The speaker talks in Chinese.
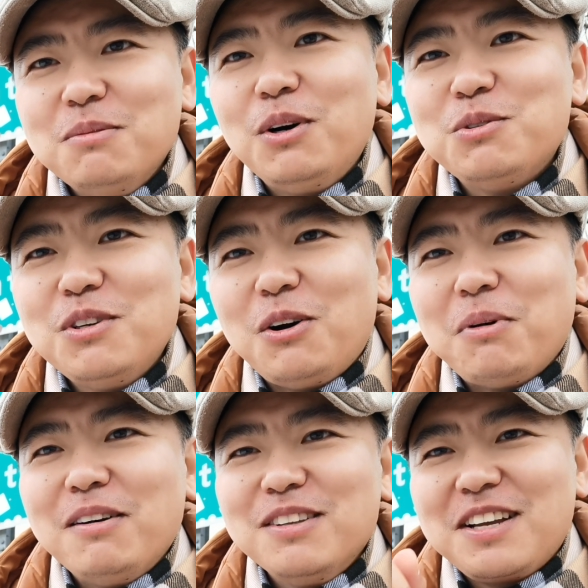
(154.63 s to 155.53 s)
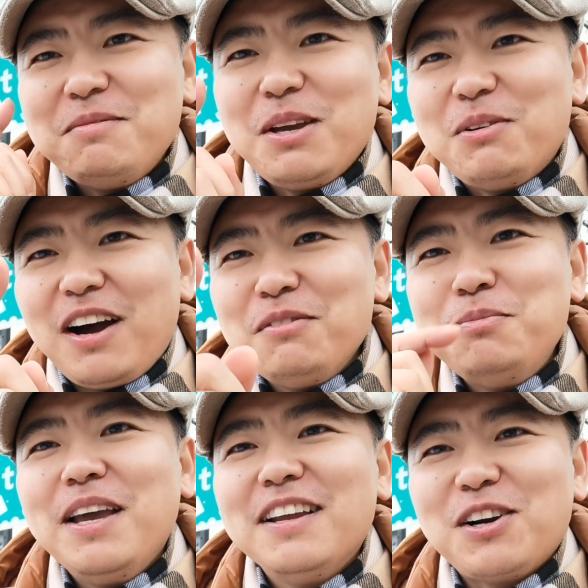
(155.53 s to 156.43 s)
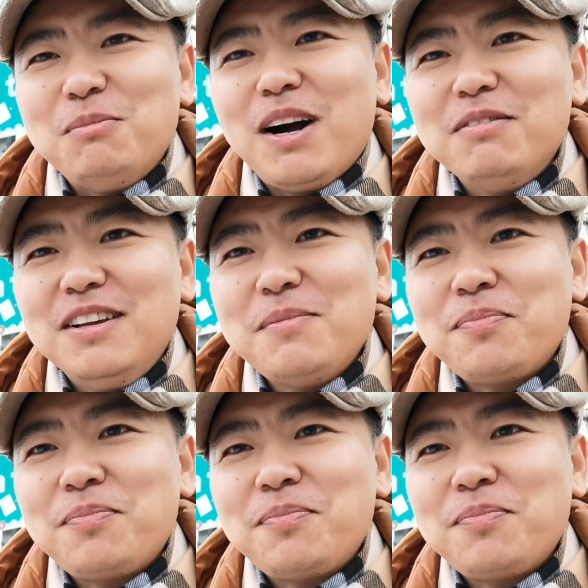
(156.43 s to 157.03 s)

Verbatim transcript: 报局找麻烦，给美国 FBI 找麻烦，